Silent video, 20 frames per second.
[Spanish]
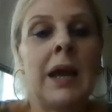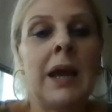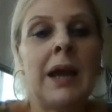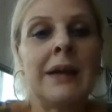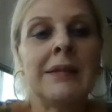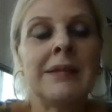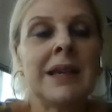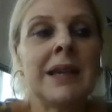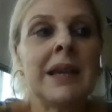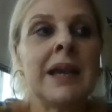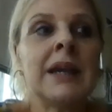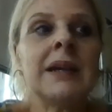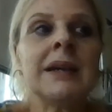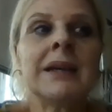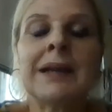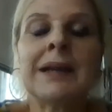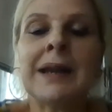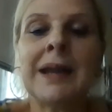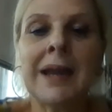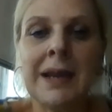Así que
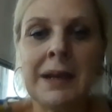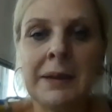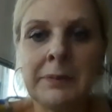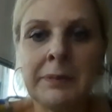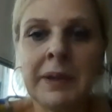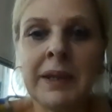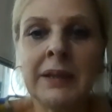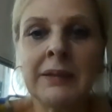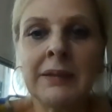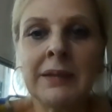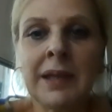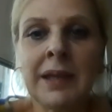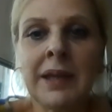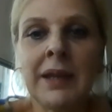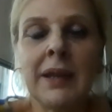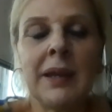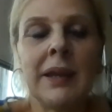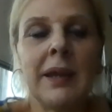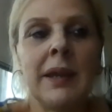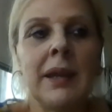
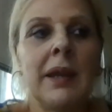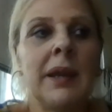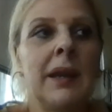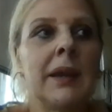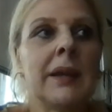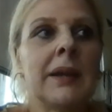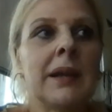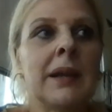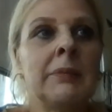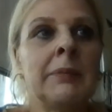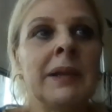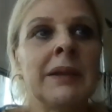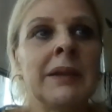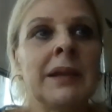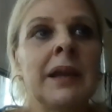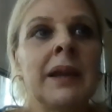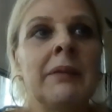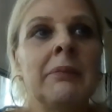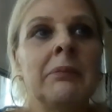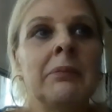realmente eh,
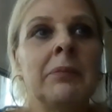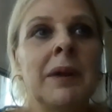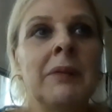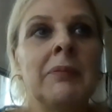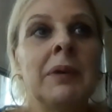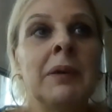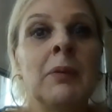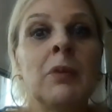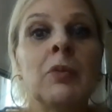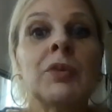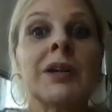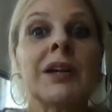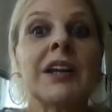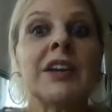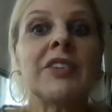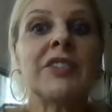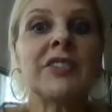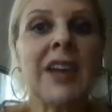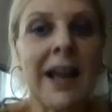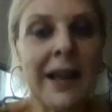realmente vimos un
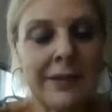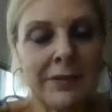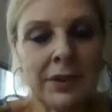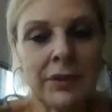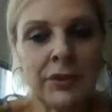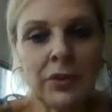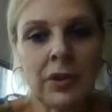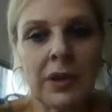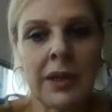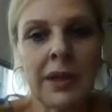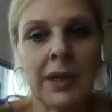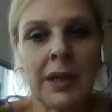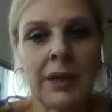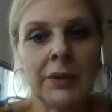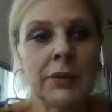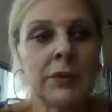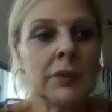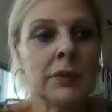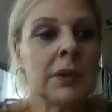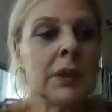rechazo
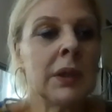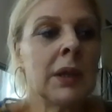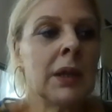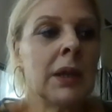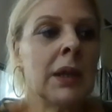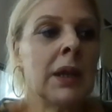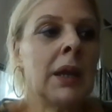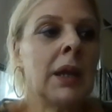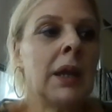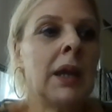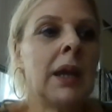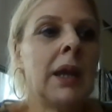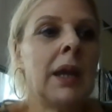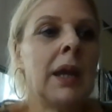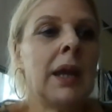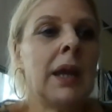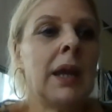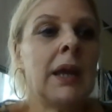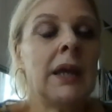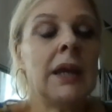ciudadano.
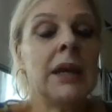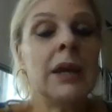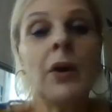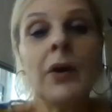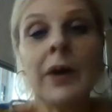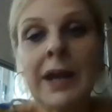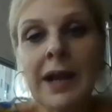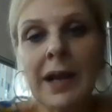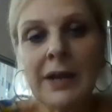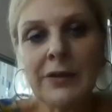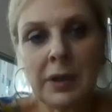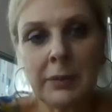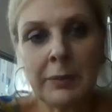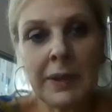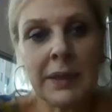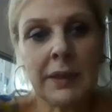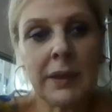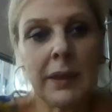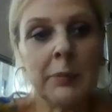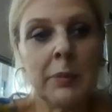Eh, y hoy,
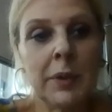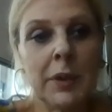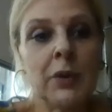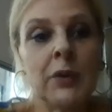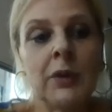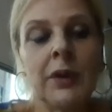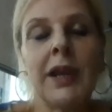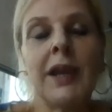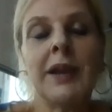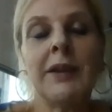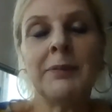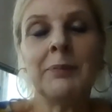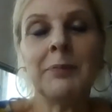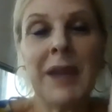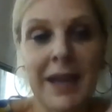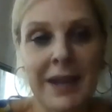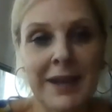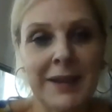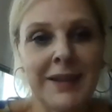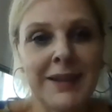casualmente, bueno, el
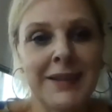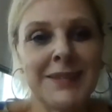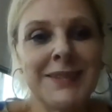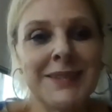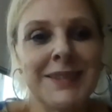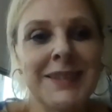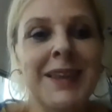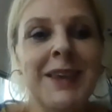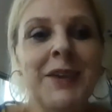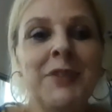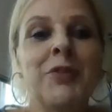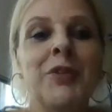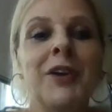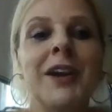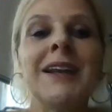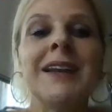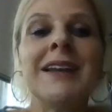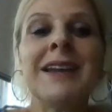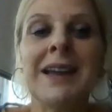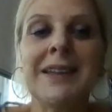viernes, que fue
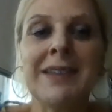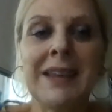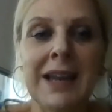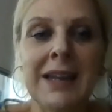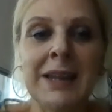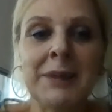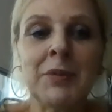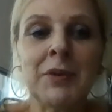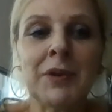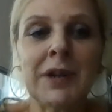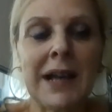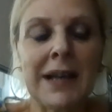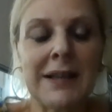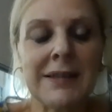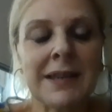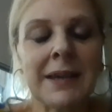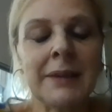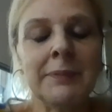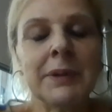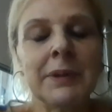el Día de la
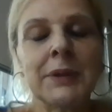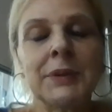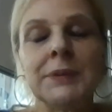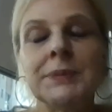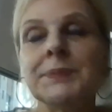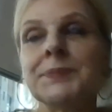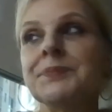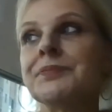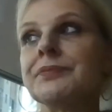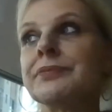Democracia, perdón,